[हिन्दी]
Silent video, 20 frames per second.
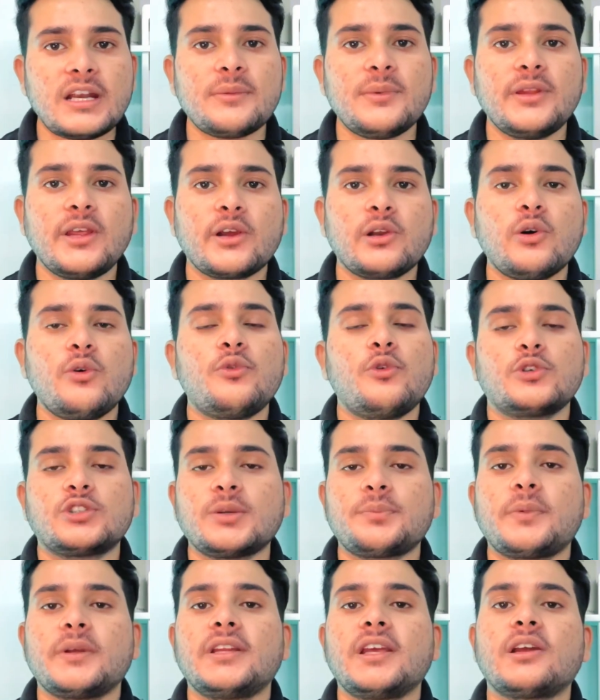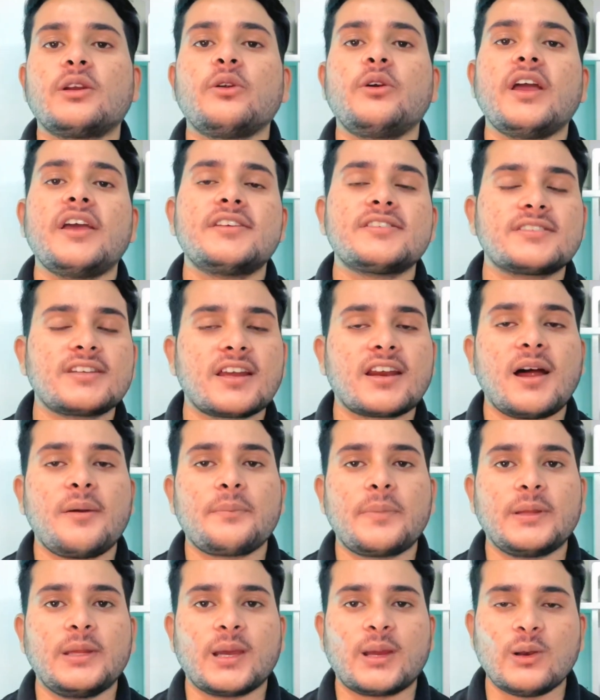में देख लो व्हाट्सएप पे देख लो या इंस्टाग्राम
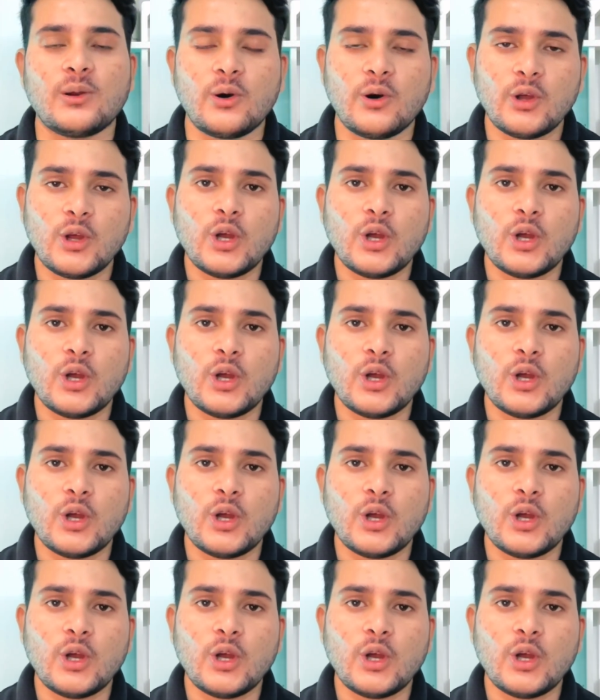पे देख लो